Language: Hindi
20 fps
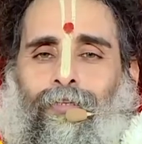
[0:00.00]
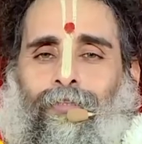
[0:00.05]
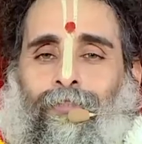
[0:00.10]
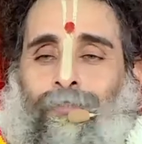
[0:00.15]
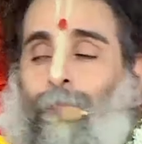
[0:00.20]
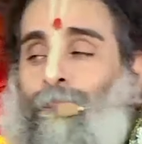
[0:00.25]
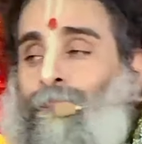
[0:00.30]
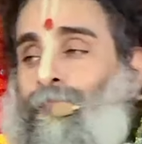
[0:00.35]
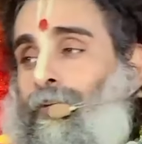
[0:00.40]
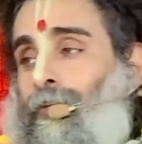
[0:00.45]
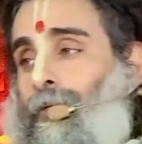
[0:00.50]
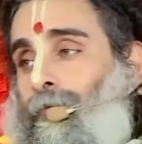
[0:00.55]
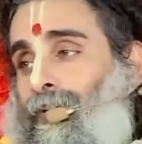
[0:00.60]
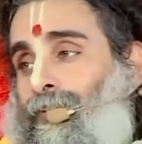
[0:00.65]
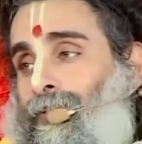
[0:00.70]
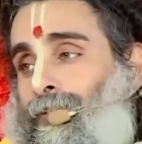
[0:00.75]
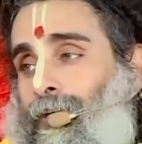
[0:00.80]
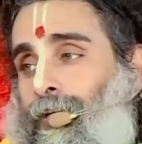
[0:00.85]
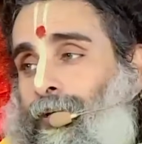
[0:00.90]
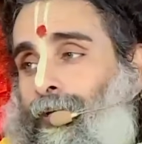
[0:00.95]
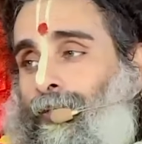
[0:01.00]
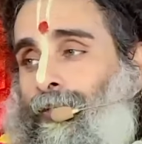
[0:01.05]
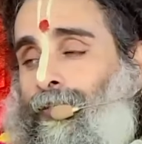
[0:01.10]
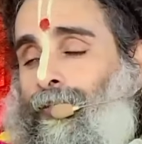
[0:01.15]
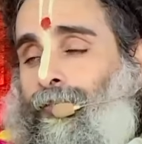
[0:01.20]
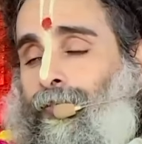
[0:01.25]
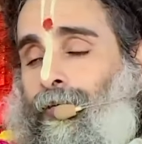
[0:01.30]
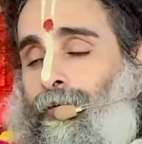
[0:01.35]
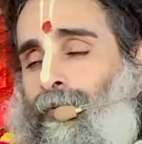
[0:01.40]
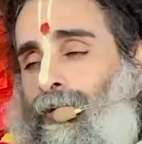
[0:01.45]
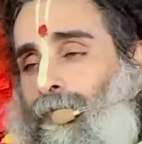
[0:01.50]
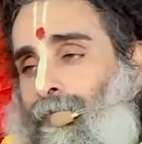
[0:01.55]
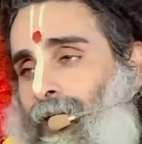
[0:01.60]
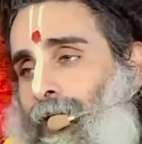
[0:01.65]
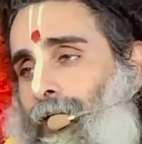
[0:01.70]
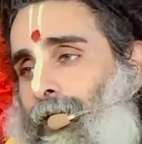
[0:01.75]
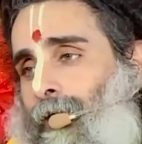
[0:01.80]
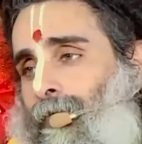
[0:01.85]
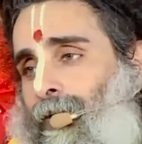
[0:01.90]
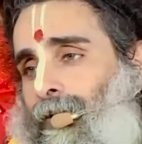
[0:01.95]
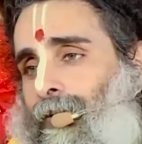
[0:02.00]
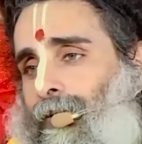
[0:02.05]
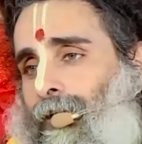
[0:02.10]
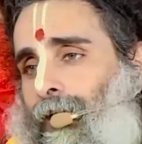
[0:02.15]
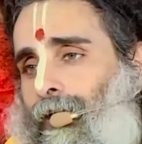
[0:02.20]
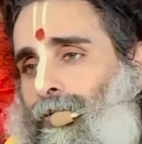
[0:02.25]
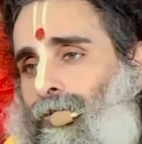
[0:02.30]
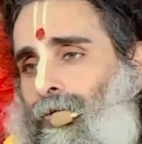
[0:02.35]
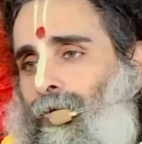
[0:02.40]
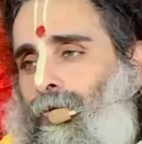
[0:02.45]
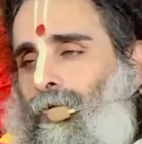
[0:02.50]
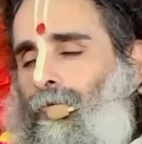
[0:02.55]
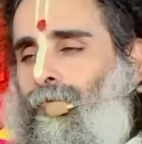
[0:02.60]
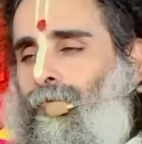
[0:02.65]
सप्त दिवसीय श्रीमद भागवत का जो